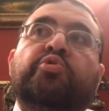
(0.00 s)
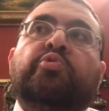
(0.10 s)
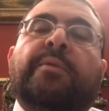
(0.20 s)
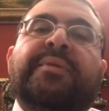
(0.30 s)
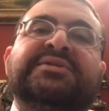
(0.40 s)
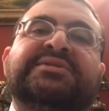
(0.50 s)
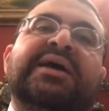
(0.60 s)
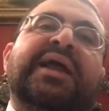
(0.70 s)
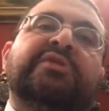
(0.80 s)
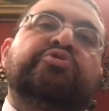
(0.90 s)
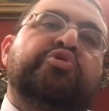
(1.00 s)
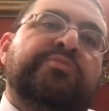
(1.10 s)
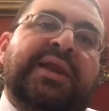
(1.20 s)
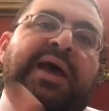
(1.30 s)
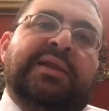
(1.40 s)
وما زال عندهم
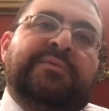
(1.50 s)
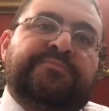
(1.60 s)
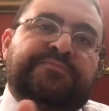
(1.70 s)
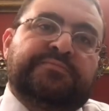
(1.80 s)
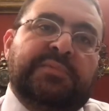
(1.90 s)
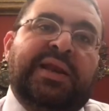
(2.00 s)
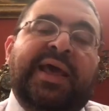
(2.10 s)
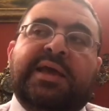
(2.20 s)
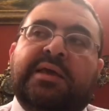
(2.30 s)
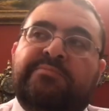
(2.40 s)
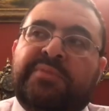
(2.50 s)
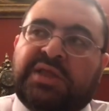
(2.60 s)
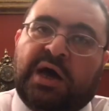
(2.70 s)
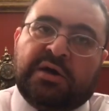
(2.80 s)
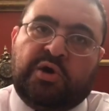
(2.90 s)
الألم لكن
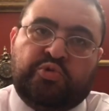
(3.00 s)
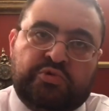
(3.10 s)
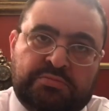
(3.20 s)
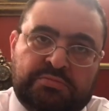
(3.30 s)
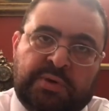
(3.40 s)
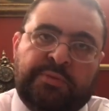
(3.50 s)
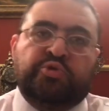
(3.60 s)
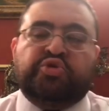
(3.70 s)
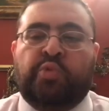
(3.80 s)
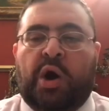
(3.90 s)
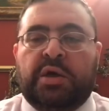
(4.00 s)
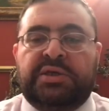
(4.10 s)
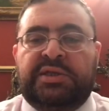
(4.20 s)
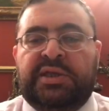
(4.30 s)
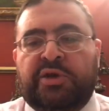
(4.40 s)
بيتحركوا ما بقوش
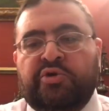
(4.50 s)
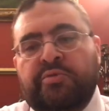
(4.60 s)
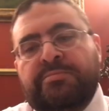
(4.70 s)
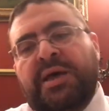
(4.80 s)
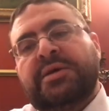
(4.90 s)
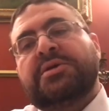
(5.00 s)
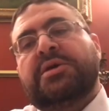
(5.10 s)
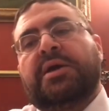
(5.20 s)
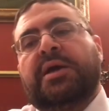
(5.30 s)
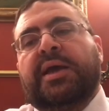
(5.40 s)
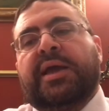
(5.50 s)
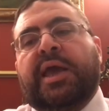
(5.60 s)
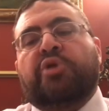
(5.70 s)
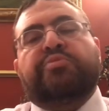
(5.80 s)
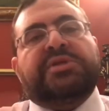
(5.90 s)
معاقين يعني هم
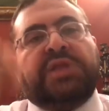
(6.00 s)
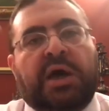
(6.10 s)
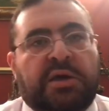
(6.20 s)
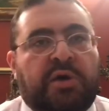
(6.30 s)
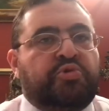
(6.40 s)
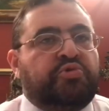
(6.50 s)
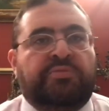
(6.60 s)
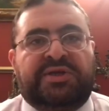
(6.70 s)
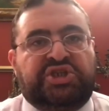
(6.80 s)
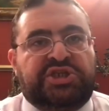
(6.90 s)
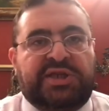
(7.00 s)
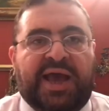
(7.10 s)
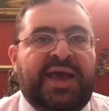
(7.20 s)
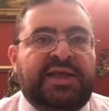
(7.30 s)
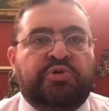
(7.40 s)
كانوا بيتحركوا وماشيين
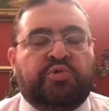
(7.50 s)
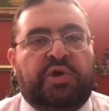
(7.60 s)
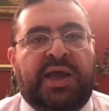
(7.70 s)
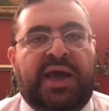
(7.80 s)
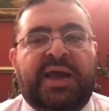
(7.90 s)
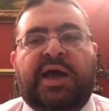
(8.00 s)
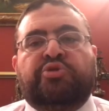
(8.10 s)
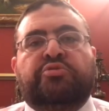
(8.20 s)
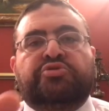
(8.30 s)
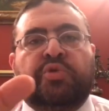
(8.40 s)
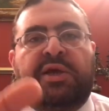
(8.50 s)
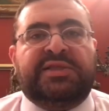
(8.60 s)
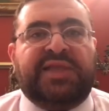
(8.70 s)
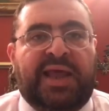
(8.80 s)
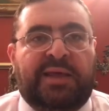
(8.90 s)
عادي وكل حاجة عندهم
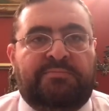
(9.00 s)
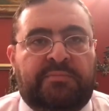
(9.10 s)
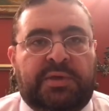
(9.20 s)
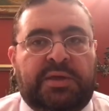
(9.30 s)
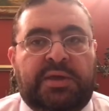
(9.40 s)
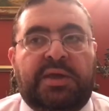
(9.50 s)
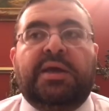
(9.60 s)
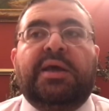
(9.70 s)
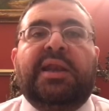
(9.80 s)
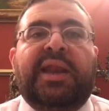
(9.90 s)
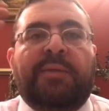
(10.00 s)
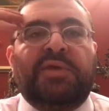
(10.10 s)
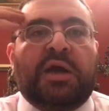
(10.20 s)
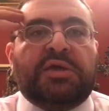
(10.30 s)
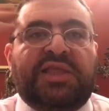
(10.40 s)
شوية ألم لم
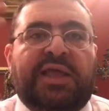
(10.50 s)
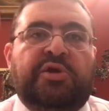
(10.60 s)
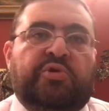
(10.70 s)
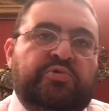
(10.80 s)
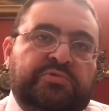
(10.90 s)
يقتنعوا